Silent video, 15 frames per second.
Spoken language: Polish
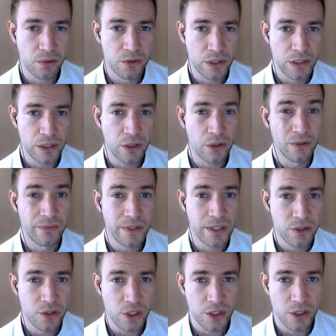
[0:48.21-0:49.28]
czyli o 2
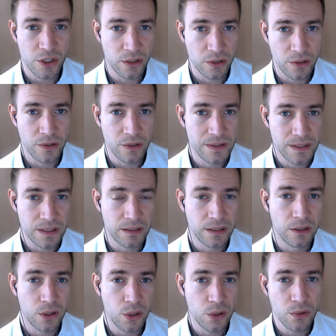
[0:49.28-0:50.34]
trzecie do końca
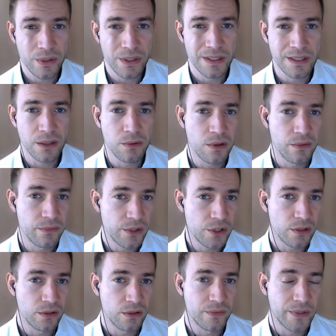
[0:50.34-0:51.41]
tego roku i całkowicie
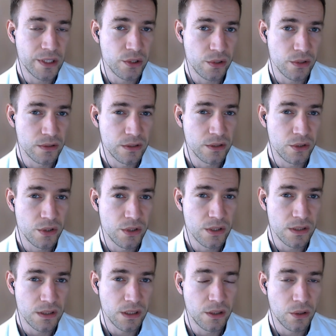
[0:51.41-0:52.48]
do
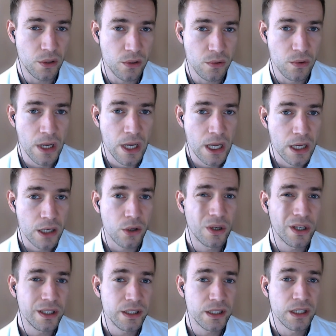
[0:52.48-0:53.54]
2030 roku.
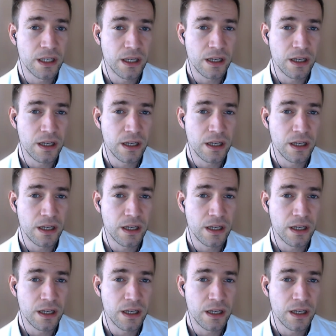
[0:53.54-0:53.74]
Kolejne